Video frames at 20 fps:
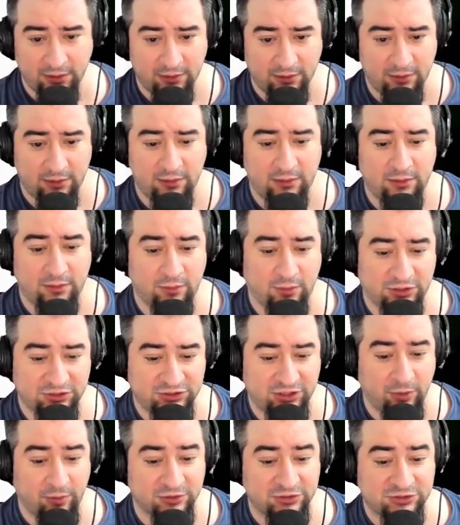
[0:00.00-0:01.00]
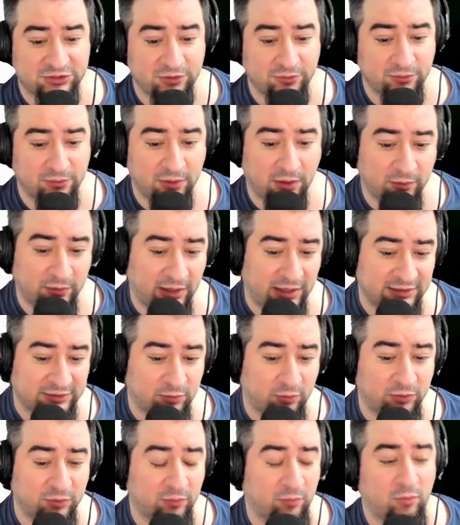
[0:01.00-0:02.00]
eu acho, eu acho que eu não.
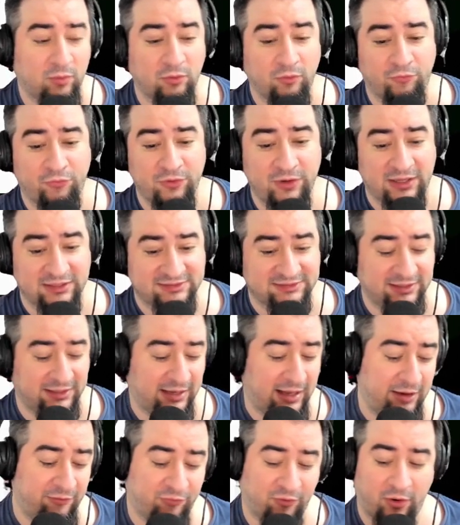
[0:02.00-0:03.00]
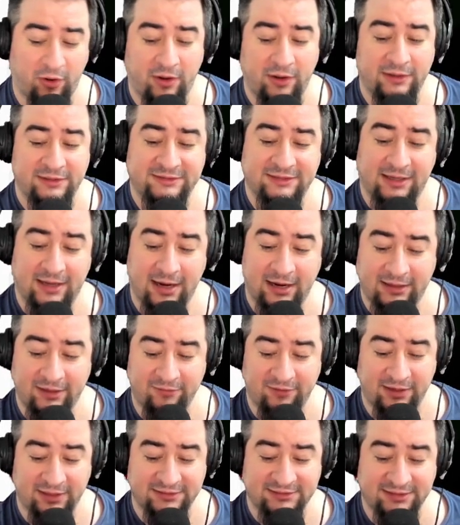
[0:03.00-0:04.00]
Quando, quando eu fui nascer lá, eu falei, ó, esse cara aqui
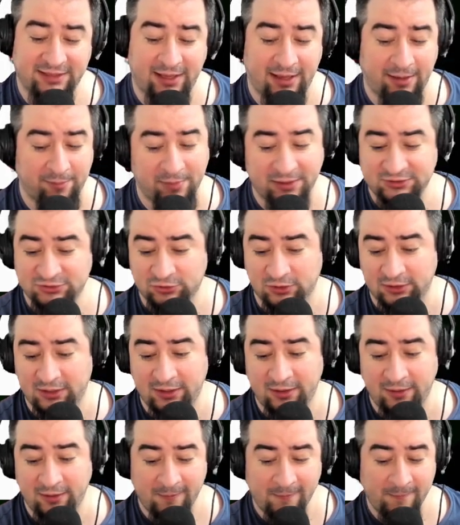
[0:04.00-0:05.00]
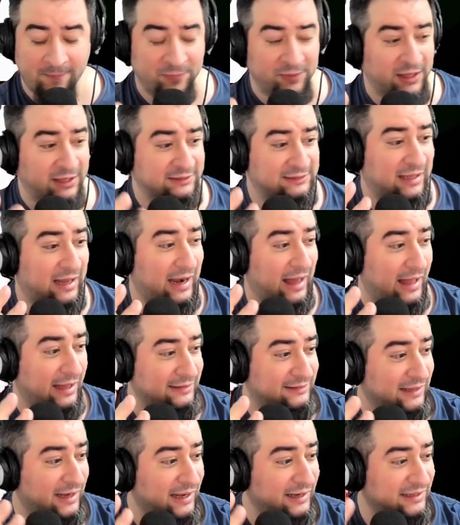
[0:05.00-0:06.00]
vai nascer, é, mas só que tá lá,
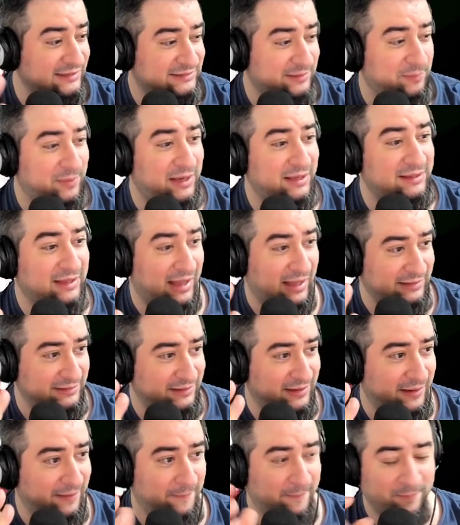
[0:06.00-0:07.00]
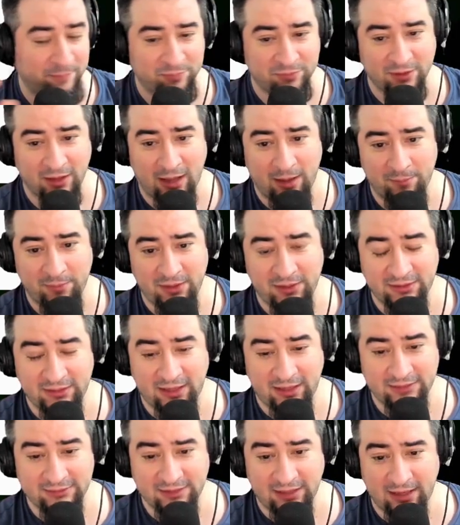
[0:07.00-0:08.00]
tá lá nas habilidades, né?
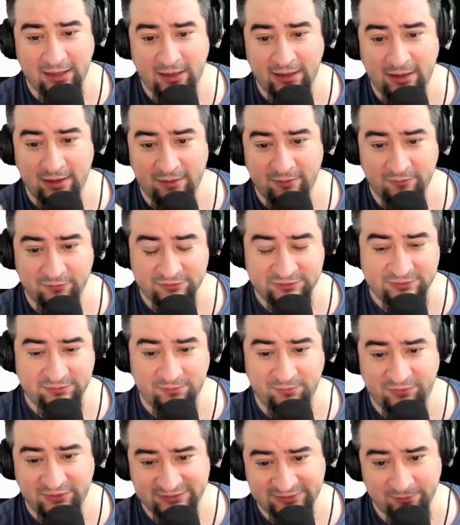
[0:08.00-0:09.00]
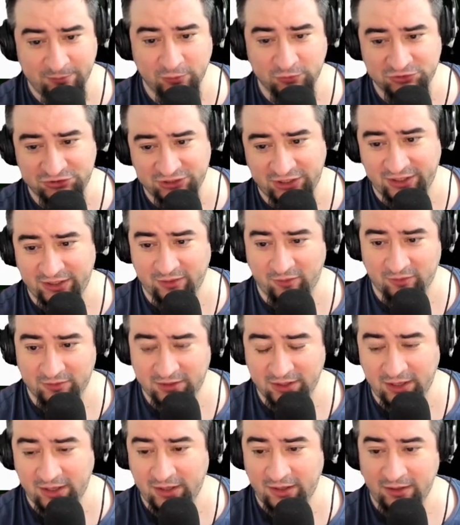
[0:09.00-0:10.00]
Habilidade, ah, fazer mil g
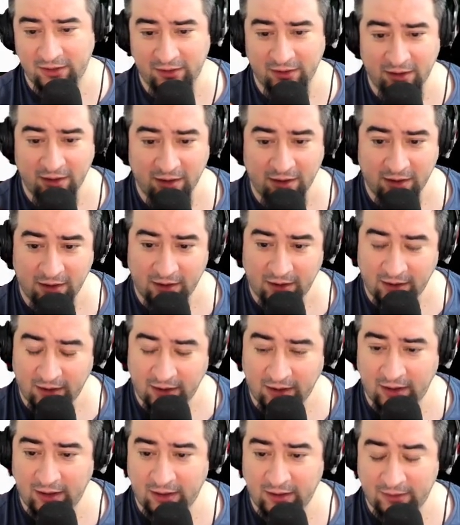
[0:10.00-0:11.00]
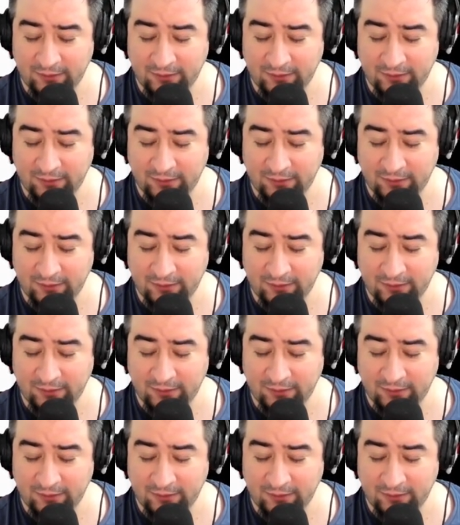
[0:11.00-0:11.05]
ok. Ah,